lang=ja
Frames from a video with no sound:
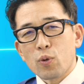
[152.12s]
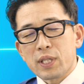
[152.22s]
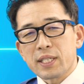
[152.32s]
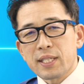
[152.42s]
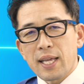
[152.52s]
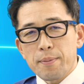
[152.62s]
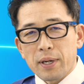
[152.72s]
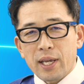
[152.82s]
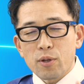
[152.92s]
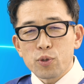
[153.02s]
合させて、
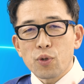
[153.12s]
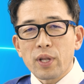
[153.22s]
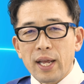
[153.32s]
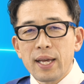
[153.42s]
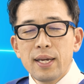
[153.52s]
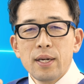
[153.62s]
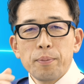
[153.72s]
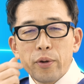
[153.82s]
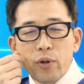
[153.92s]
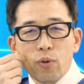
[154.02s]
まあ、CAD 上でね、
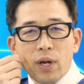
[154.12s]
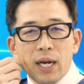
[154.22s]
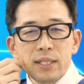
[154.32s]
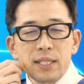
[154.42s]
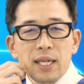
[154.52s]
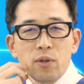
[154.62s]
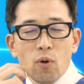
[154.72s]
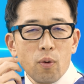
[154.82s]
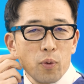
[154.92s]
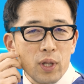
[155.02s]
まあ、よりこの患者さん
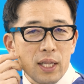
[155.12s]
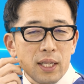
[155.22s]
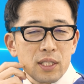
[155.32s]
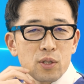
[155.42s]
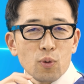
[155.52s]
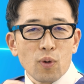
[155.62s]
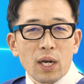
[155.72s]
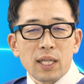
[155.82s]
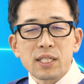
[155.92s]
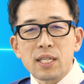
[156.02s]
の元あった歯根の
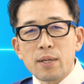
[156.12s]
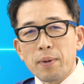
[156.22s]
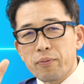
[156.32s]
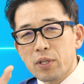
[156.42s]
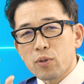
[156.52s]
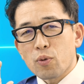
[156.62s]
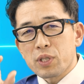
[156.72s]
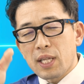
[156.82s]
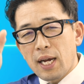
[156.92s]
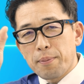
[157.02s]
形にまあフィット
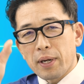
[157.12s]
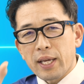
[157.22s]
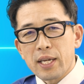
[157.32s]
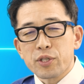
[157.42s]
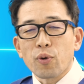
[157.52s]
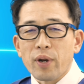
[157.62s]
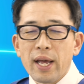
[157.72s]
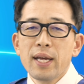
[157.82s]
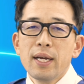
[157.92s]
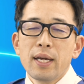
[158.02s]
したまあ形状の
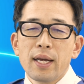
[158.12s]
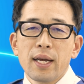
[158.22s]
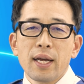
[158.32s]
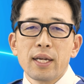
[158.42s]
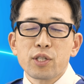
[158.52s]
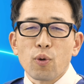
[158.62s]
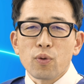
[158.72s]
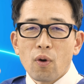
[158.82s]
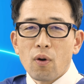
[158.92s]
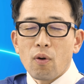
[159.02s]
ね、えー、歯
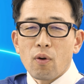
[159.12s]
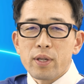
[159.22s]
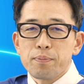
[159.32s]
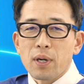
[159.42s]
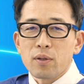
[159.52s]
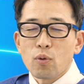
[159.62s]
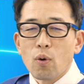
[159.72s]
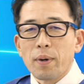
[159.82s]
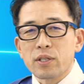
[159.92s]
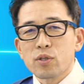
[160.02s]
根の
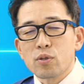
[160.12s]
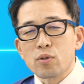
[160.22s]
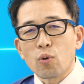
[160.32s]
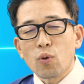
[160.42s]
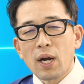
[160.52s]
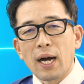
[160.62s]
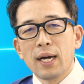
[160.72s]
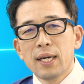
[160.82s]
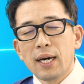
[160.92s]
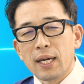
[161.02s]
インプラントをまあ作ることが
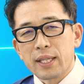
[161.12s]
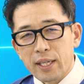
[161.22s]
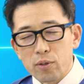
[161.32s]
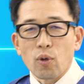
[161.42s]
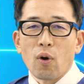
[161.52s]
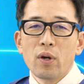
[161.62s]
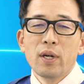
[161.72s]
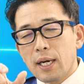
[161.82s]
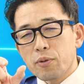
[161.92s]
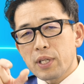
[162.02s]
できると
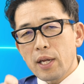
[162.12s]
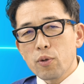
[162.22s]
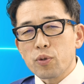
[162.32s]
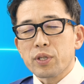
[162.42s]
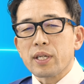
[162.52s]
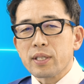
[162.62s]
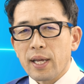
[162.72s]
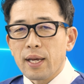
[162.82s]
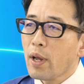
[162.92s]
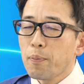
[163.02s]
あの材料としてはです
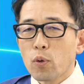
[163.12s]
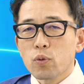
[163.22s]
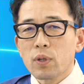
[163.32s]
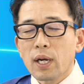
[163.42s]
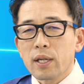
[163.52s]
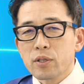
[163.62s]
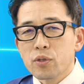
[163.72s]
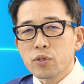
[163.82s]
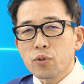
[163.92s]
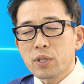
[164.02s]
ねレポートの中で
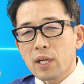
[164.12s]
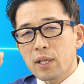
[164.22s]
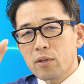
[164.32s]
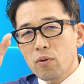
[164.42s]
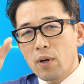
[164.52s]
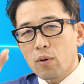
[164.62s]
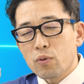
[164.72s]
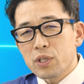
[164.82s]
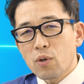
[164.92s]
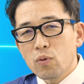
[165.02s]
推奨されているのはこ
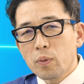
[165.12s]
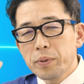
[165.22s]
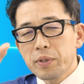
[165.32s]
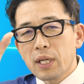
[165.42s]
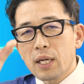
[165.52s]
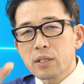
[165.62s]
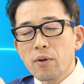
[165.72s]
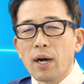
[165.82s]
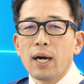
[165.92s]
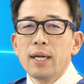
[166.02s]
の歯根の部分に関し
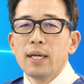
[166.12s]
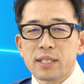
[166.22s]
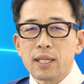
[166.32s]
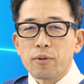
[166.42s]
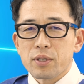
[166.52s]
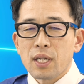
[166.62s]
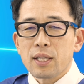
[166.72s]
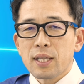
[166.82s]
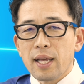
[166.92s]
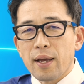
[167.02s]
てはチタンを使っ
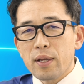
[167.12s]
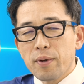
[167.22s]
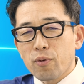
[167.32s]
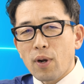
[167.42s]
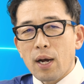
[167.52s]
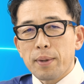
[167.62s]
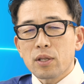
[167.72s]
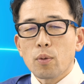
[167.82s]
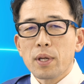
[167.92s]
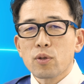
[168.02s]
ていわゆるこの
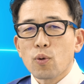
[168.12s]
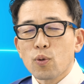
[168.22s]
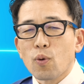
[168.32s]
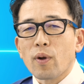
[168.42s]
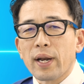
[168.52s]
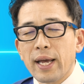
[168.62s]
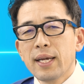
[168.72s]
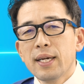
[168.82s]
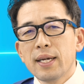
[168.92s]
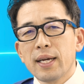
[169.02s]
アバットメントのところはね、
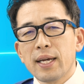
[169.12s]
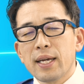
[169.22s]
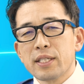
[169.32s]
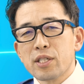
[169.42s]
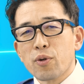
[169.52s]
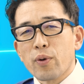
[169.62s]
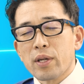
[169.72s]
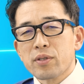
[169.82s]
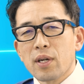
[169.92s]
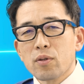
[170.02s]
えー、
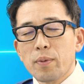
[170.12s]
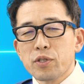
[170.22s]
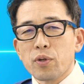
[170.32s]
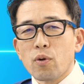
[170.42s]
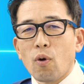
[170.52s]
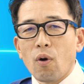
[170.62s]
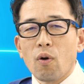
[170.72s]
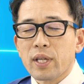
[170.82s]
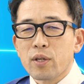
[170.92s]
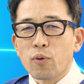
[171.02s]
ジルコニアを使うとまあ非常にこ
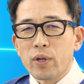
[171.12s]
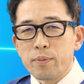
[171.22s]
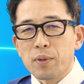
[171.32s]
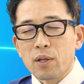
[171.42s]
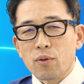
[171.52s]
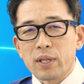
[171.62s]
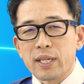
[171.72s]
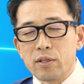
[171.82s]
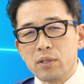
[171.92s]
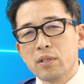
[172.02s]
う適用のインプラントがで
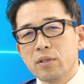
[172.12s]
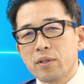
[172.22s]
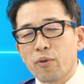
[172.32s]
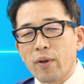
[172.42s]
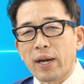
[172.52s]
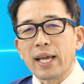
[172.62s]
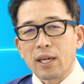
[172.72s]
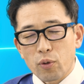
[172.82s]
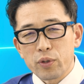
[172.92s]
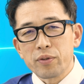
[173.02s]
きるのではない
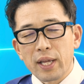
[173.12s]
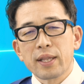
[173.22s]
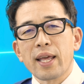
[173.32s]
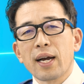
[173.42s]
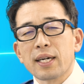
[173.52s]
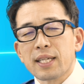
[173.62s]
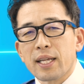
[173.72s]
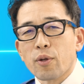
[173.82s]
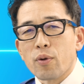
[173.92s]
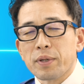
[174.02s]
かというね提案がさ
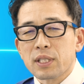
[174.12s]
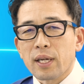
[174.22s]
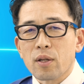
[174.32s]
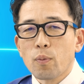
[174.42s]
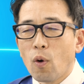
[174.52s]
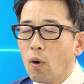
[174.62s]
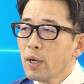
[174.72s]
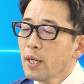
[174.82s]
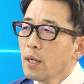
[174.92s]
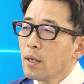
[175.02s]
れておりましたけれども
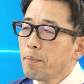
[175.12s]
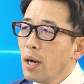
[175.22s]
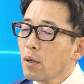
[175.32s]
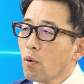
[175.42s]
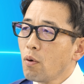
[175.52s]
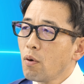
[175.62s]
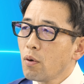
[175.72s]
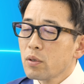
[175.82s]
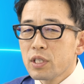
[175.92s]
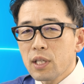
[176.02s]
まああ
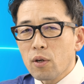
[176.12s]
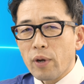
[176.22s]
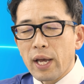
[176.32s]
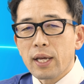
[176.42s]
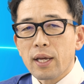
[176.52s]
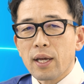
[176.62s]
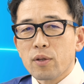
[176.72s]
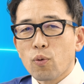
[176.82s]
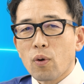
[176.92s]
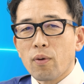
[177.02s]
のチタンのね、えー、
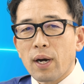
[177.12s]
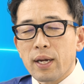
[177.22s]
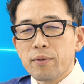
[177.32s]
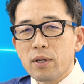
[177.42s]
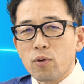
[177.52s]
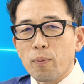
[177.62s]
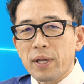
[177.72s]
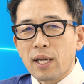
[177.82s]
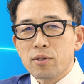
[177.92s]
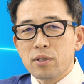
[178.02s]
ところはいわゆるこう
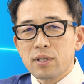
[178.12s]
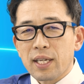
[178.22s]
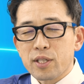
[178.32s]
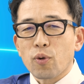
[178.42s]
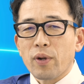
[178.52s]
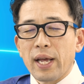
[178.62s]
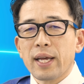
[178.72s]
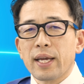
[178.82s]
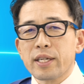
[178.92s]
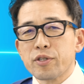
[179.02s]
メタル積素のね
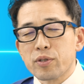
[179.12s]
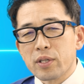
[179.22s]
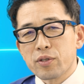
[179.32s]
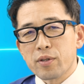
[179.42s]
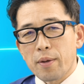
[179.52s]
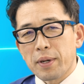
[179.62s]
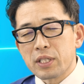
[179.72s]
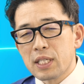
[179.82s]
技術で作れます